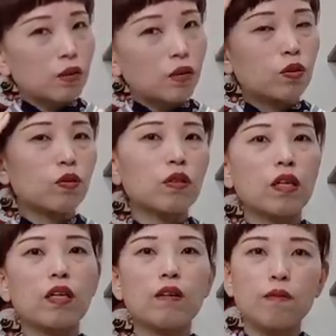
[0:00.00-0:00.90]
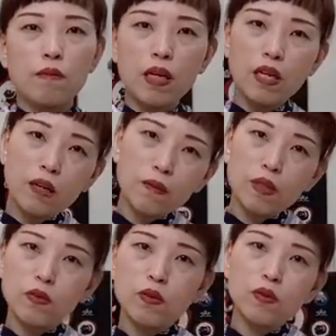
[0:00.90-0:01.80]
ちょっとね前
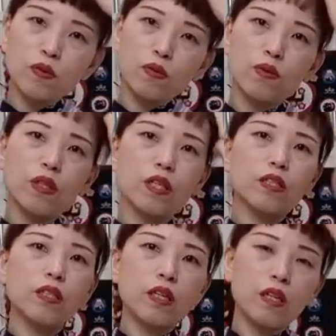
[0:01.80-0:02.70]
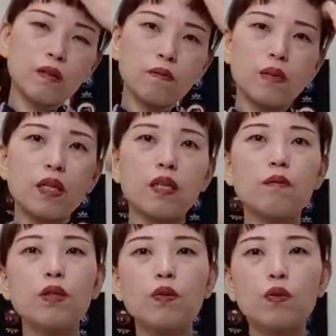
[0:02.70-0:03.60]
髪の量を増やして前
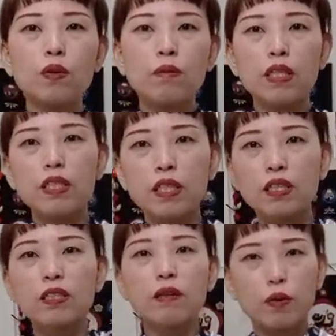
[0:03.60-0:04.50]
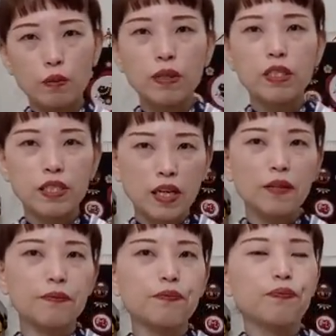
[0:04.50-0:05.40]
髪多いめになっております
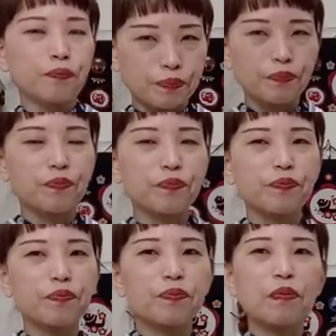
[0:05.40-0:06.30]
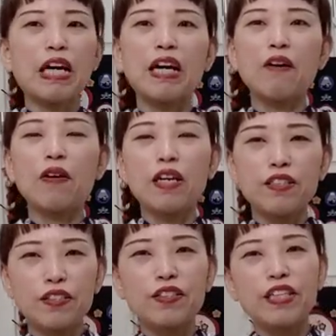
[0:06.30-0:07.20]
が、うん、変わ
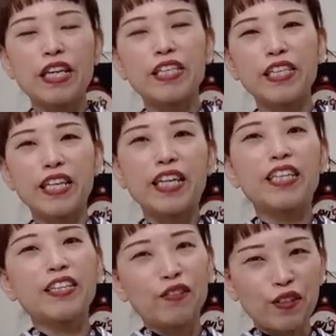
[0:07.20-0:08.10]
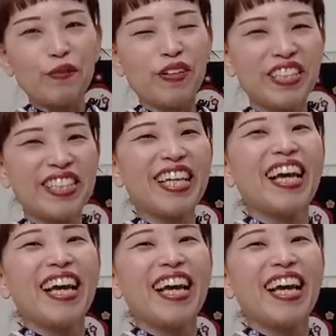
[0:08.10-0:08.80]
らず元気でやっております。